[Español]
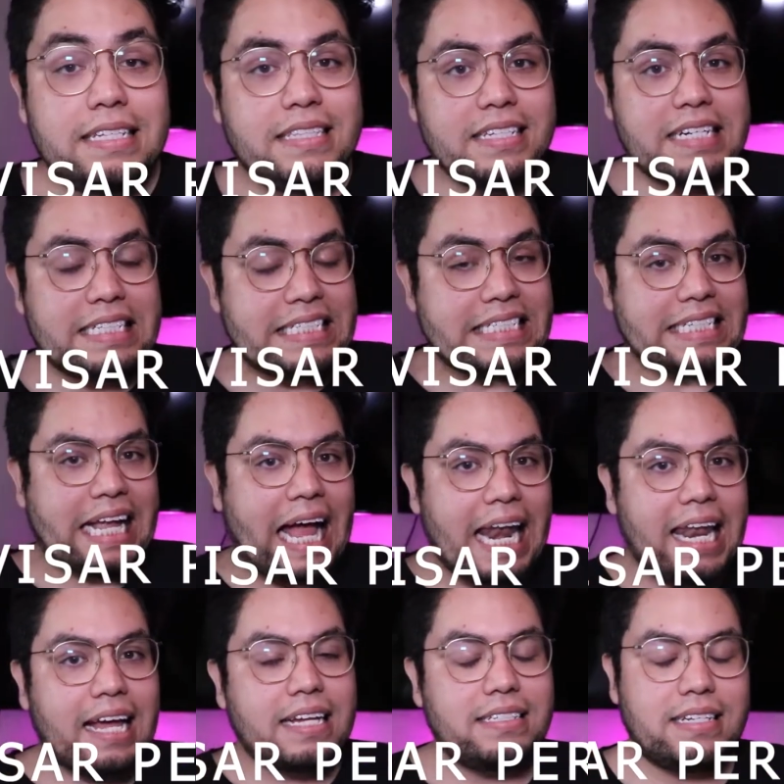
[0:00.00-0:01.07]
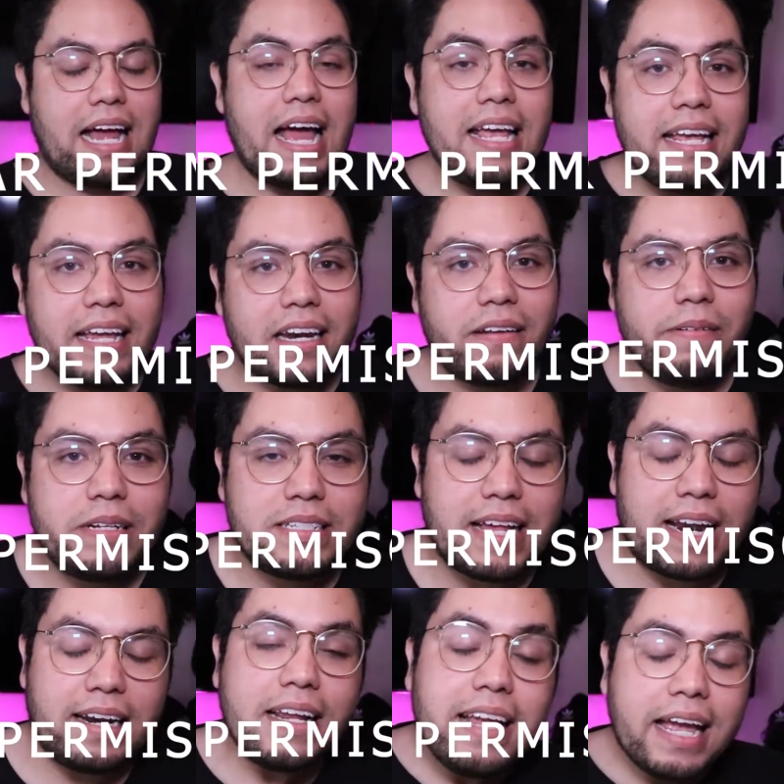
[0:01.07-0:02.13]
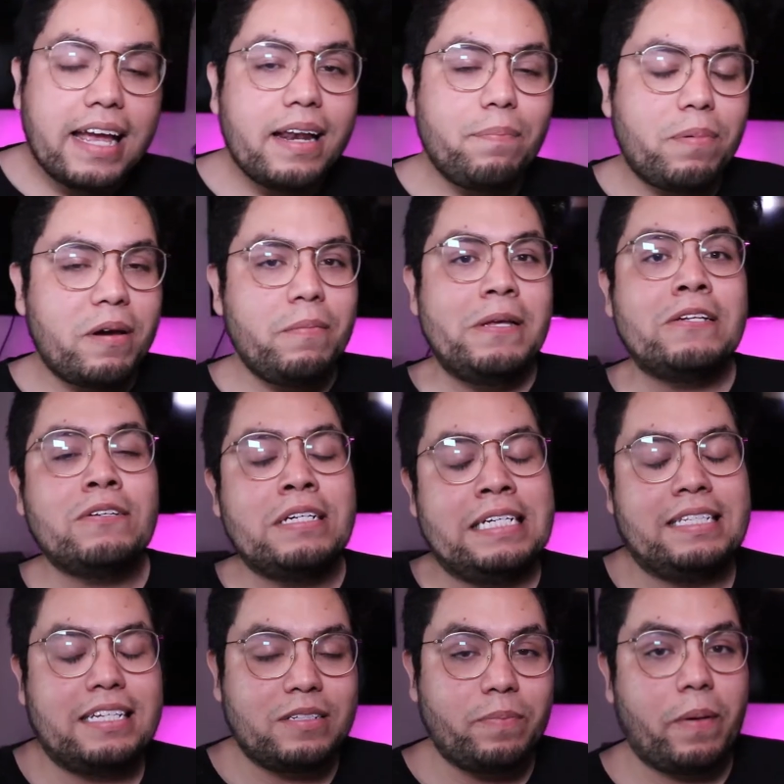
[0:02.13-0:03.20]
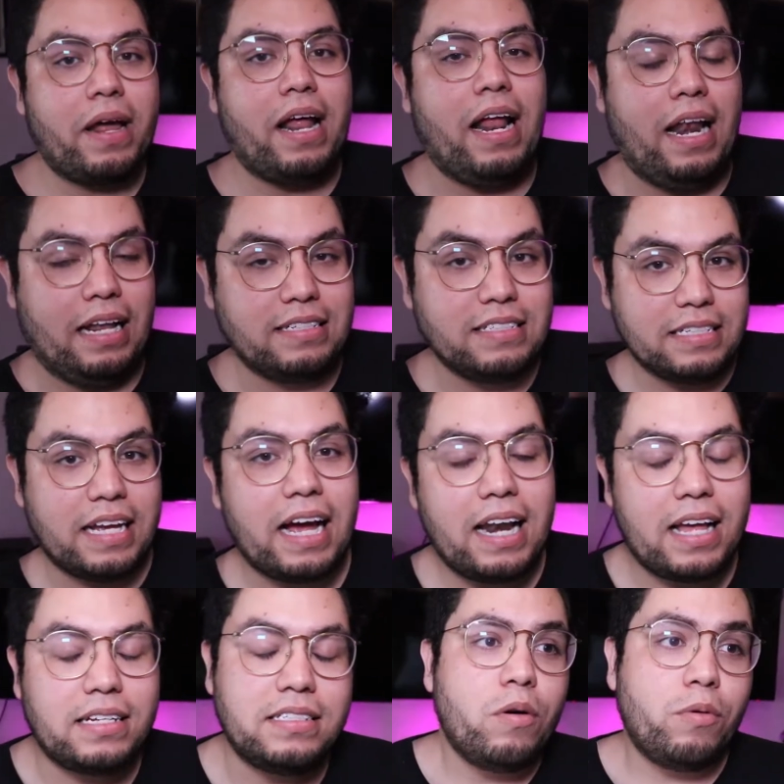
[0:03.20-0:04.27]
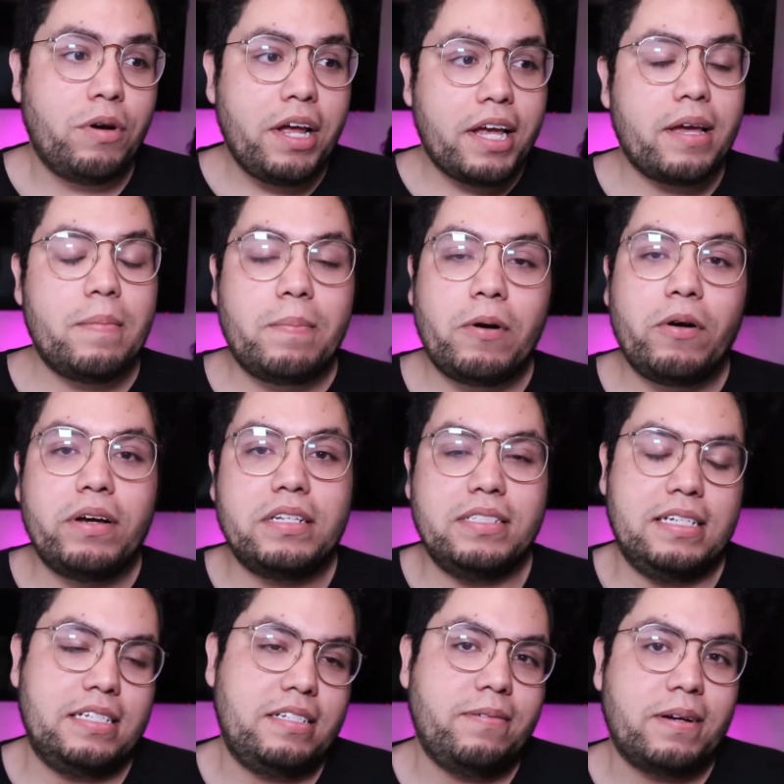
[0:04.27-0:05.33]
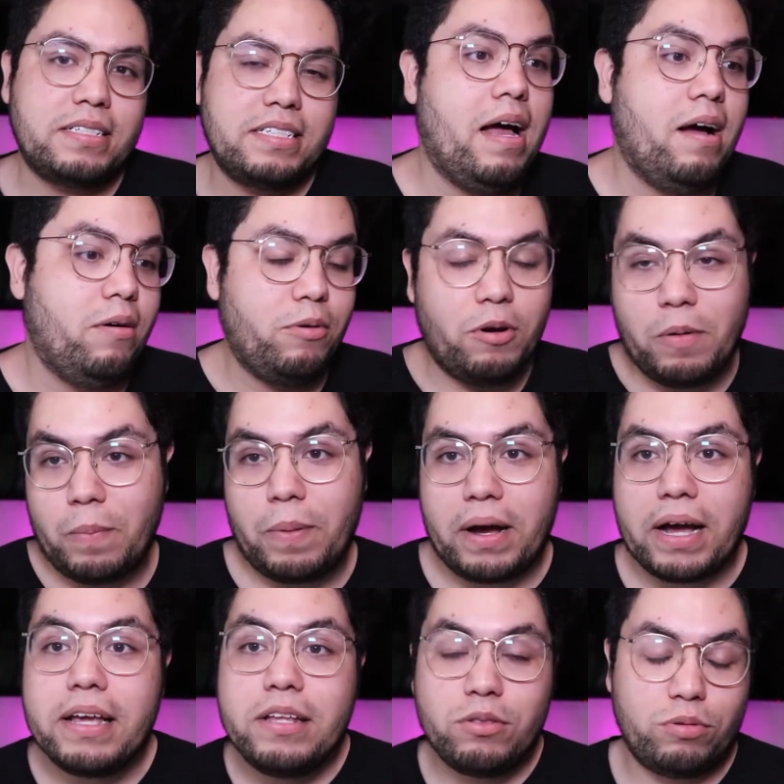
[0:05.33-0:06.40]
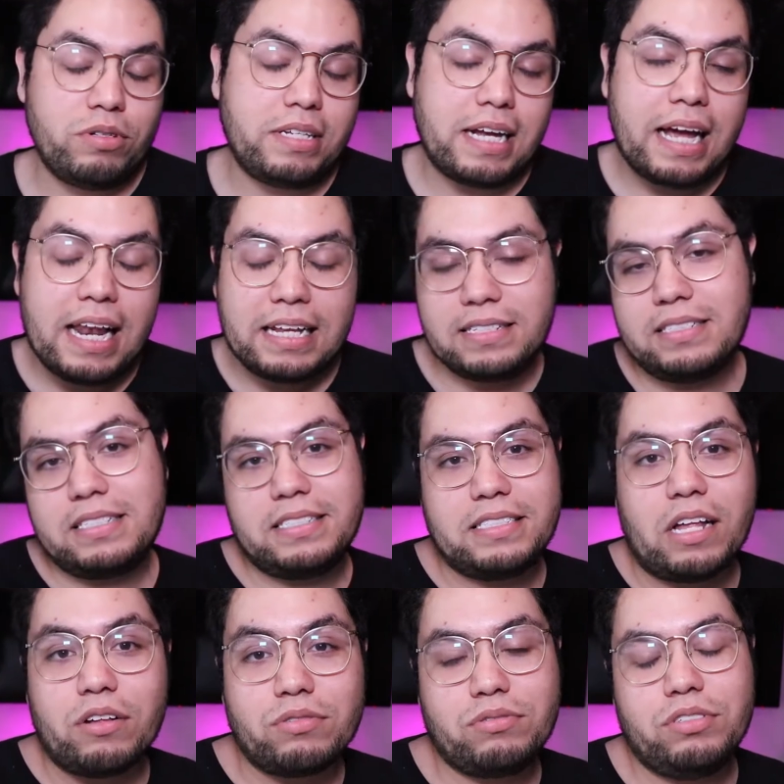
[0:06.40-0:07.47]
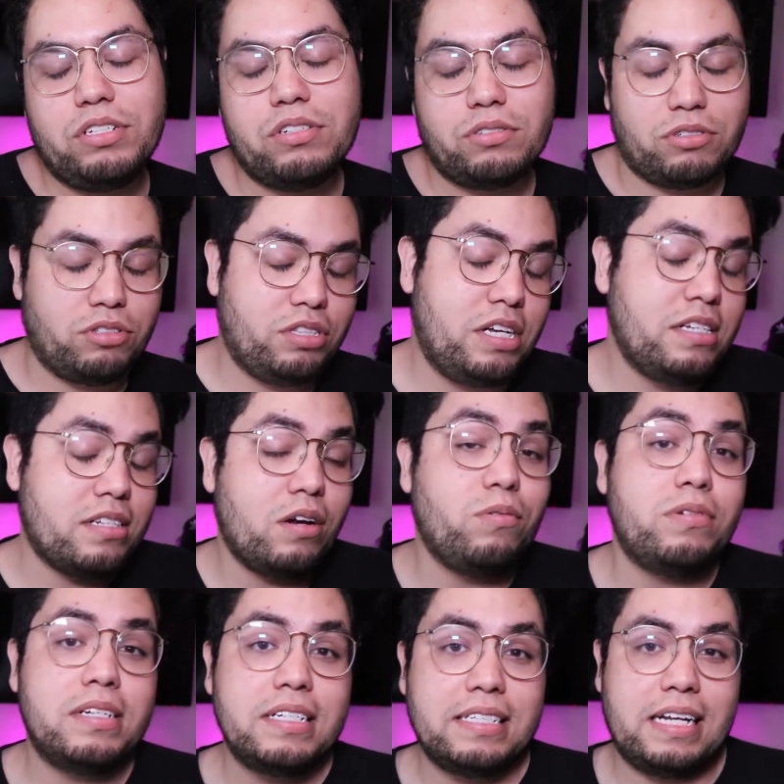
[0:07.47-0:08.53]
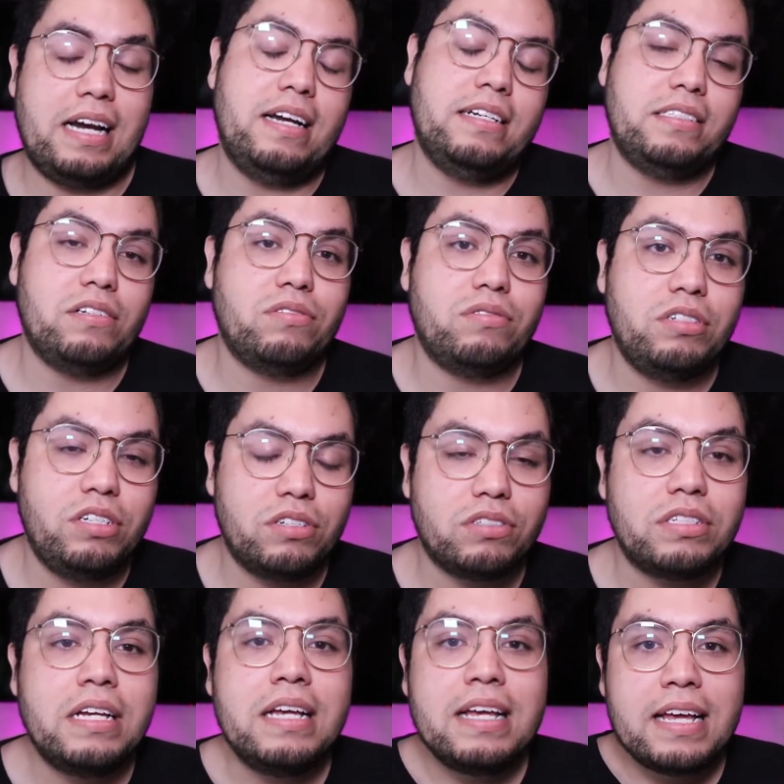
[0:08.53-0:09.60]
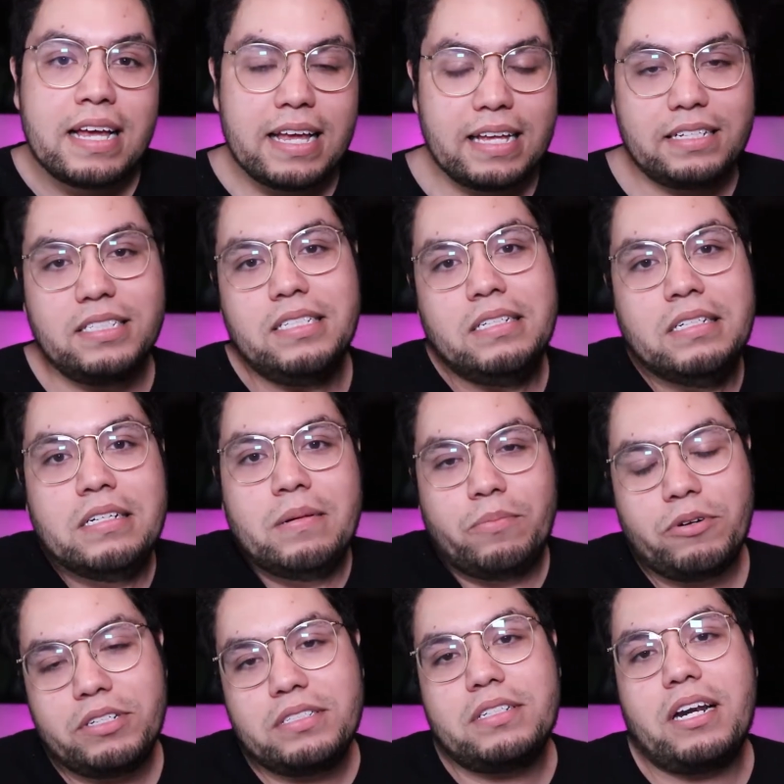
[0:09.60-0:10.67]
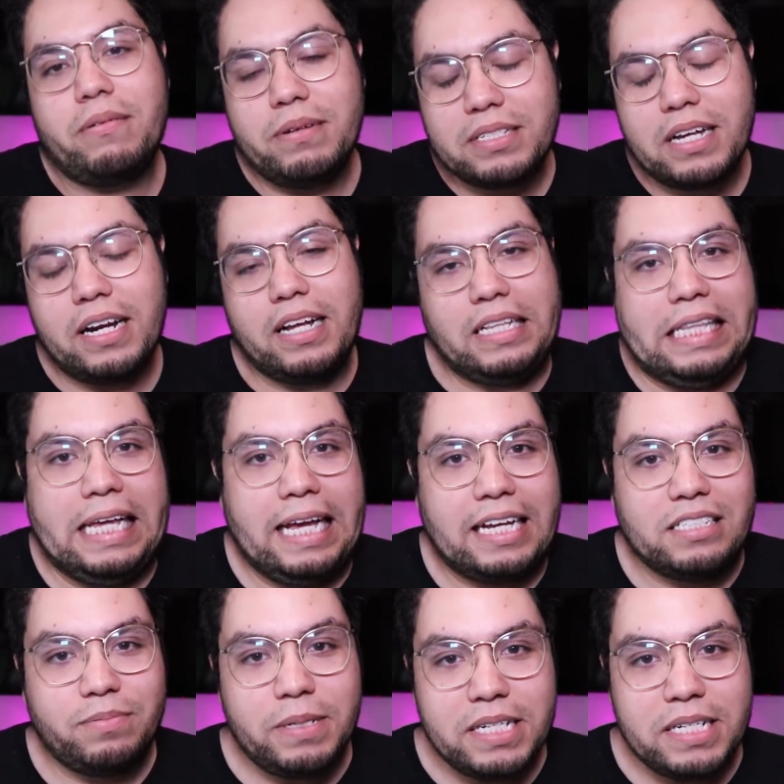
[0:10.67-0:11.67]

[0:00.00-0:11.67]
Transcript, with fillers: Si tienes escalas, hay que revisar qué permisos necesitas para las escalas. Un ejemplo es que si vas a Europa y tu escala es en Estados Unidos o tienes alguna escala en Estados Unidos, es pues revisar que tengas